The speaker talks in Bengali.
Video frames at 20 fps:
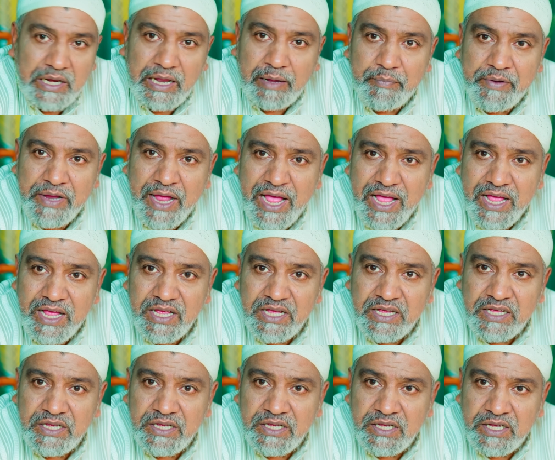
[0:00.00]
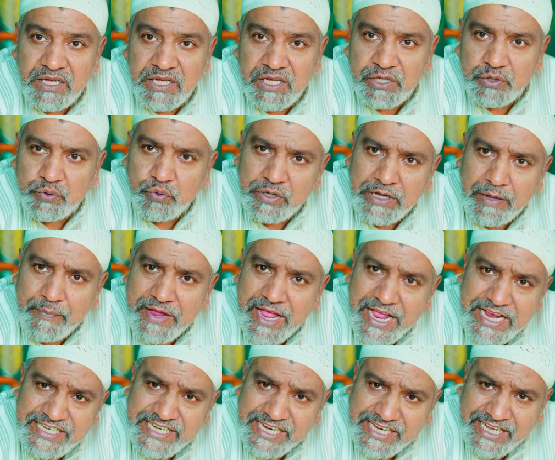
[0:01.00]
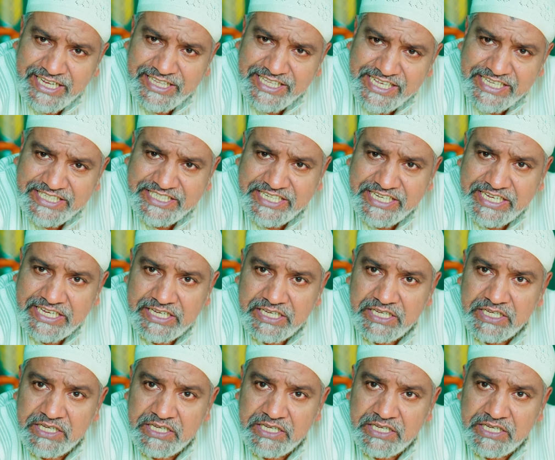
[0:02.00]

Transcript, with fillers: লামিয়া তোকে আমি এই শিক্ষা দিয়েছি